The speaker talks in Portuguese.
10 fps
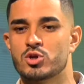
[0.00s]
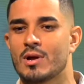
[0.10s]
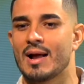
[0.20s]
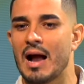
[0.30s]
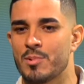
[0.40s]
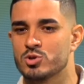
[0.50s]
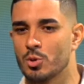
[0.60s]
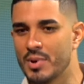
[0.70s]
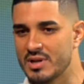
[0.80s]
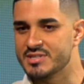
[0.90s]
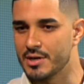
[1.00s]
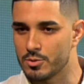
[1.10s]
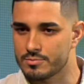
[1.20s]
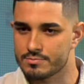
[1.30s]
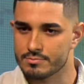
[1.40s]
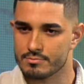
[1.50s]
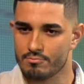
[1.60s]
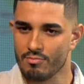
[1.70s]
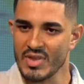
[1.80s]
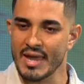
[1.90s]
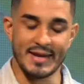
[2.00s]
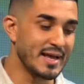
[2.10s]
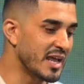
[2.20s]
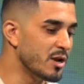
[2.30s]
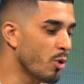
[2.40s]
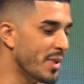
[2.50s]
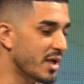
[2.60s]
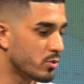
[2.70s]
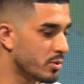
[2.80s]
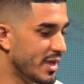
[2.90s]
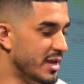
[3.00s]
ele joga a capa sobre Eliseu. E naquele momento,